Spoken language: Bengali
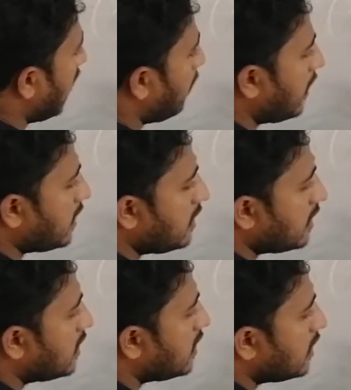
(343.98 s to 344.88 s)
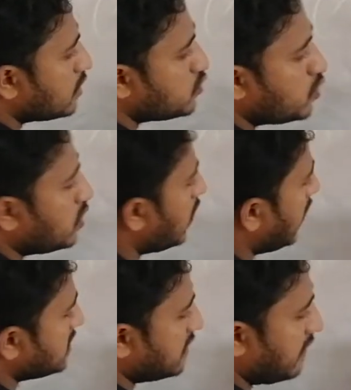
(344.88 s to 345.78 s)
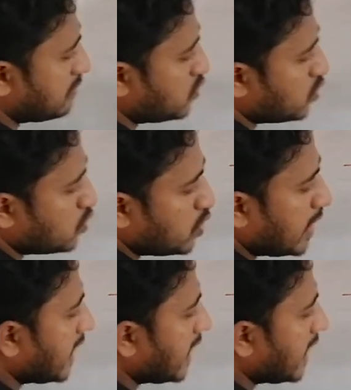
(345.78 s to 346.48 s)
আবার দুই আনসার পেলাম দুই দুইও